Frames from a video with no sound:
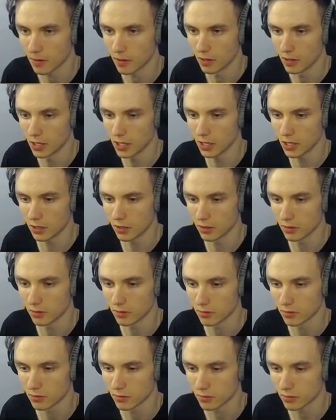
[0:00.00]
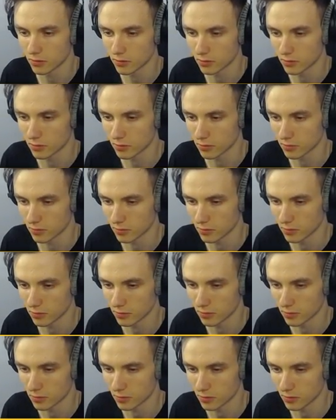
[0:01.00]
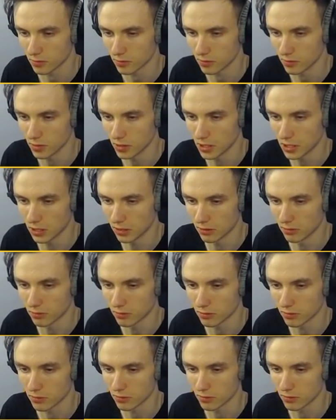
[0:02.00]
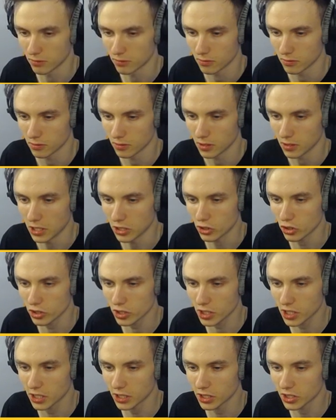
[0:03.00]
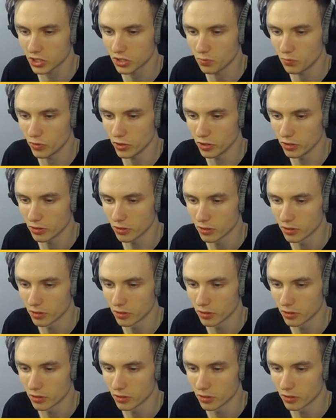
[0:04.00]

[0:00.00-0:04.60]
А... Куча эроров было. А... На экране. А что за Galaxy Pier?